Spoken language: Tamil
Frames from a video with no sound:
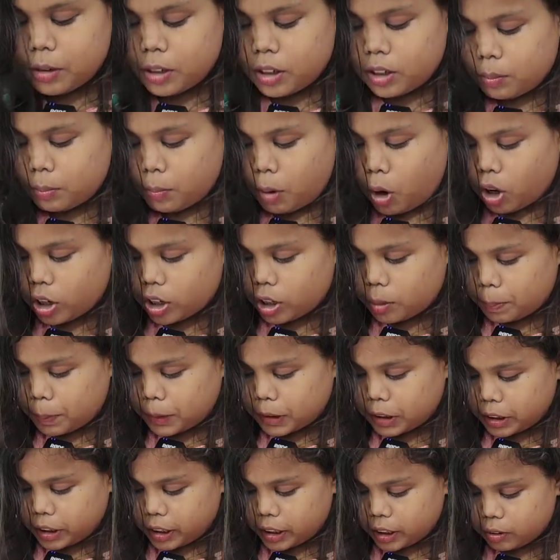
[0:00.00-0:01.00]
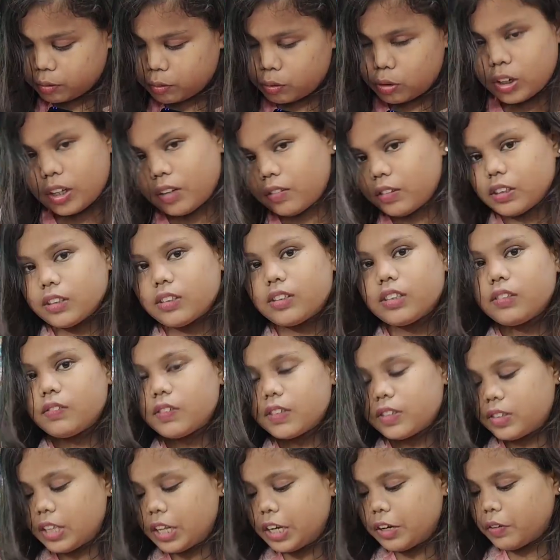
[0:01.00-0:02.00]
அண்டு பார்டர் பார்த்தீங்கன்னா ஃபுல்லாக
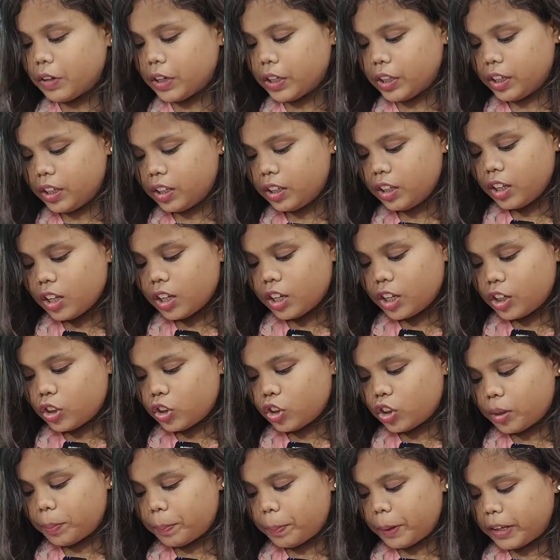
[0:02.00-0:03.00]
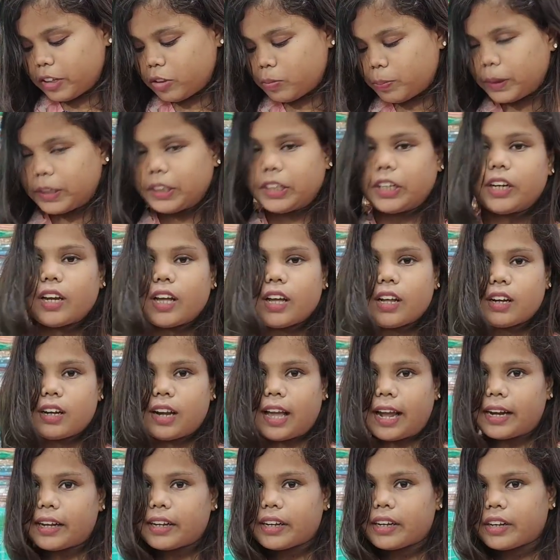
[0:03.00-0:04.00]
சில்வர் ஜரி வருது இதோட ப்ரைஸ் பார்த்தீங்கன்னா
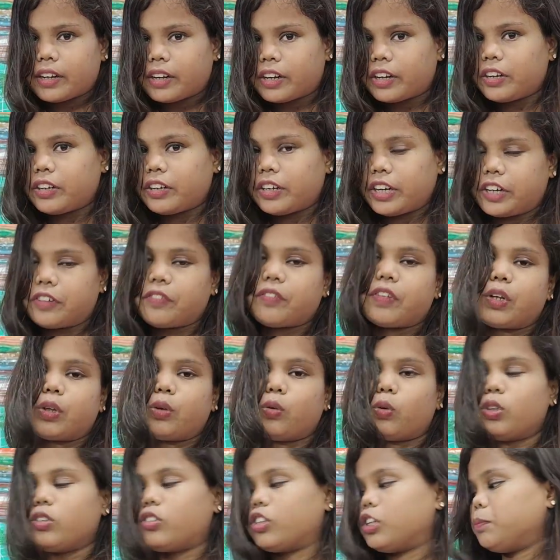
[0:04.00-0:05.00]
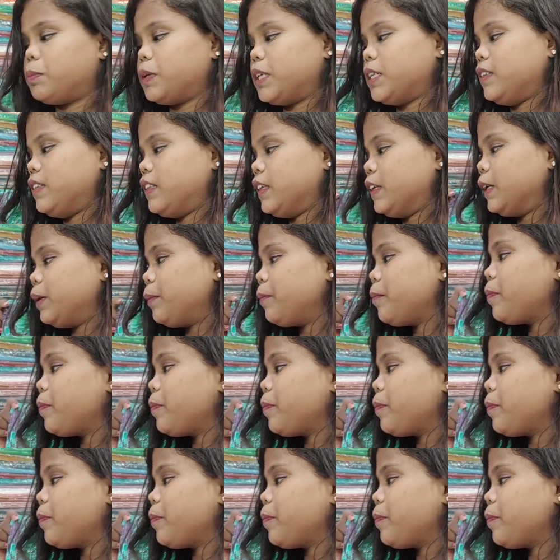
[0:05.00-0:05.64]
நைன் ஹண்ட்ரட் அண்ட் டென் வருது ஹோல்சேல் ப்ரைஸு